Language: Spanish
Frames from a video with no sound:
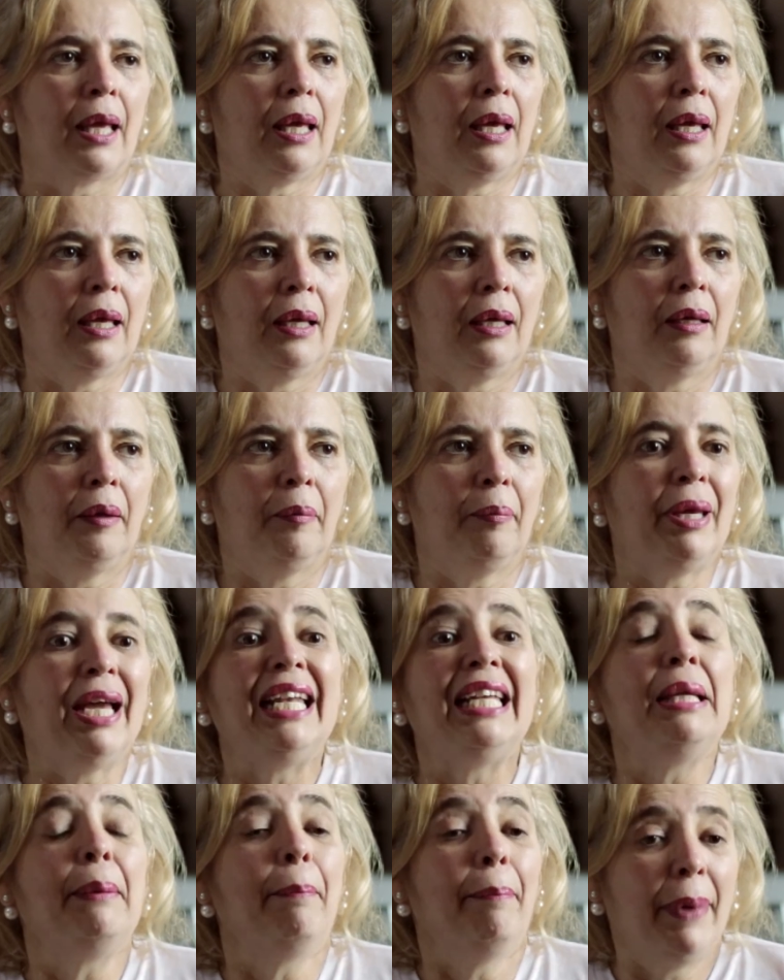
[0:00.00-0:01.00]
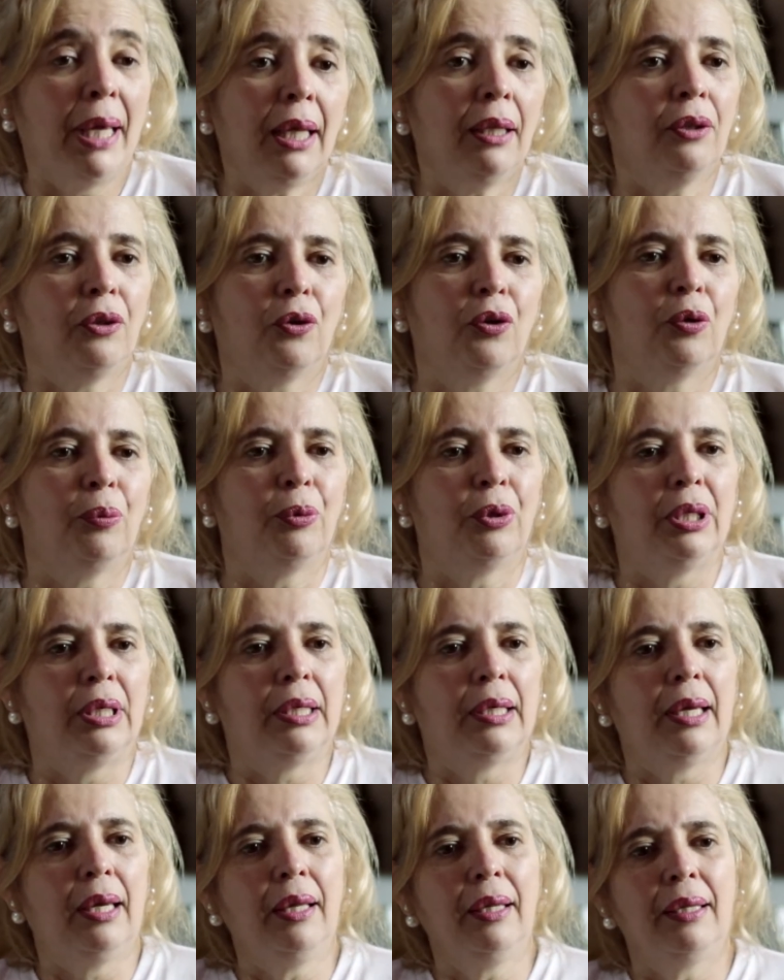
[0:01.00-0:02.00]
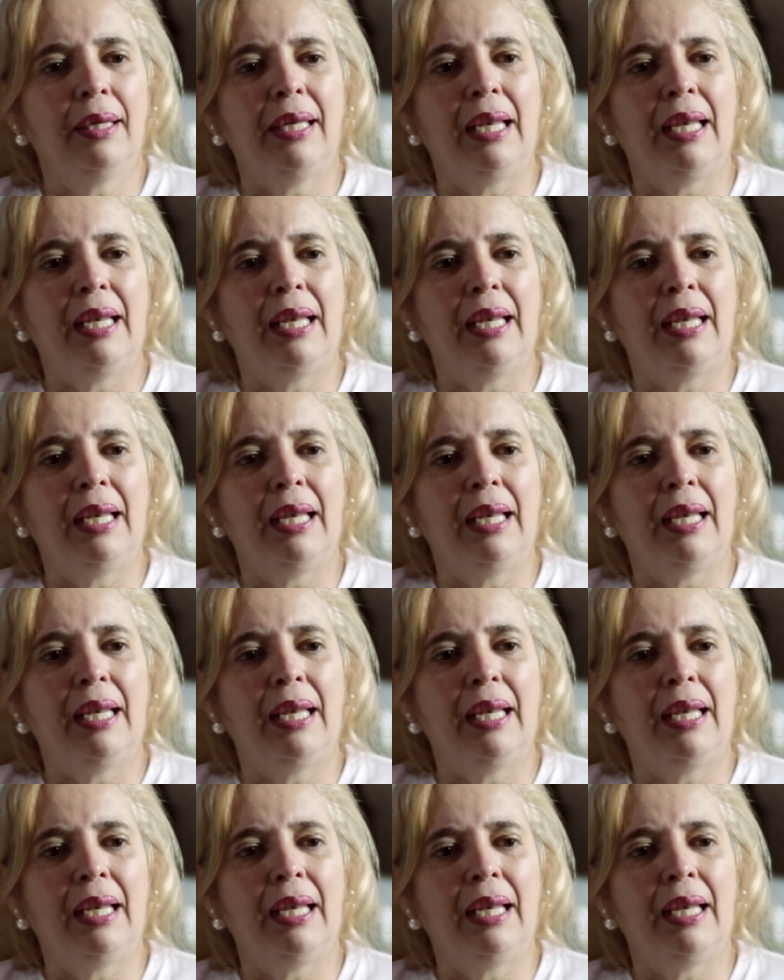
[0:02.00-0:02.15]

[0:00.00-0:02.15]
eh, me alimento, como dije,